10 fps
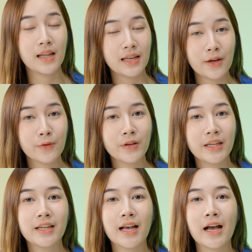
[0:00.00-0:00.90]
และรุ่น
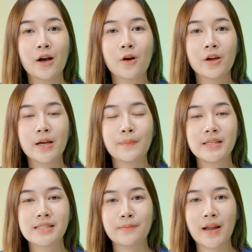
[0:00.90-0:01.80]
นี้นะคะเขาก็ยัง
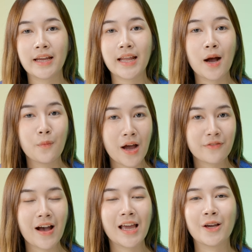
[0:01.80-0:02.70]
มีจำหน่ายทั้ง
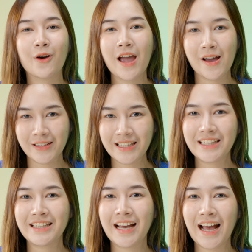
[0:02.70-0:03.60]
Wi-Fi แล้วก็
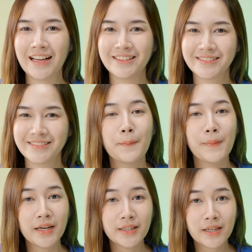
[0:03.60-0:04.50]
LTE ค่ะ
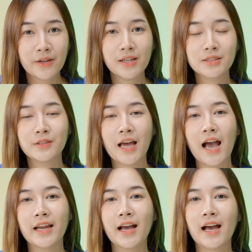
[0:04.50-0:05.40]
มาถึงในเรื่องสุด
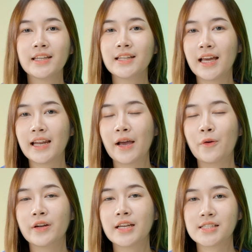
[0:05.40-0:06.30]
ท้ายนะคะที่หลา
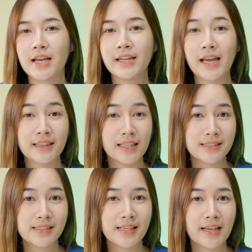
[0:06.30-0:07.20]
ยๆคนเนี่ยใช้ในการตัด
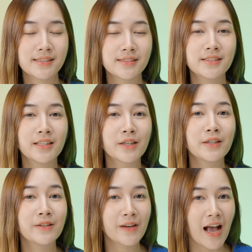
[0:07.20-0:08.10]
สินใจซื้อ นั่นก็
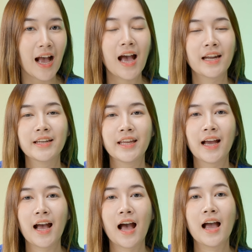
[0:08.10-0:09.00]
คือราคานั่นเอง
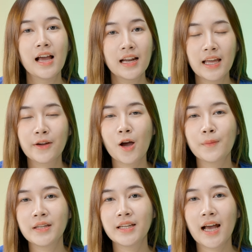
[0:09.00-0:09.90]
ค่ะ และรอ
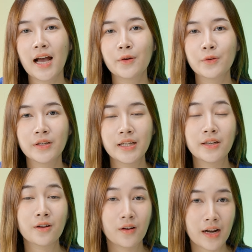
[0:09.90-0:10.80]
บนี้นะคะ รุ่นที่
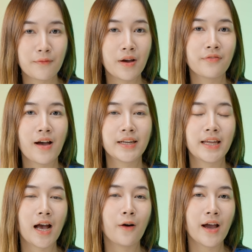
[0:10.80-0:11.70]
รองรับ Wi-Fi
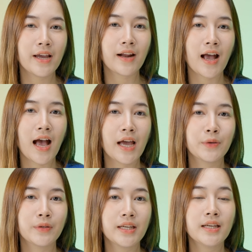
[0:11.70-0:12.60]
เนี่ยเขาให้ราคา
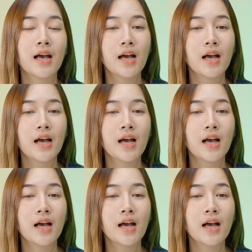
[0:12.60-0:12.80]
อยู่ที่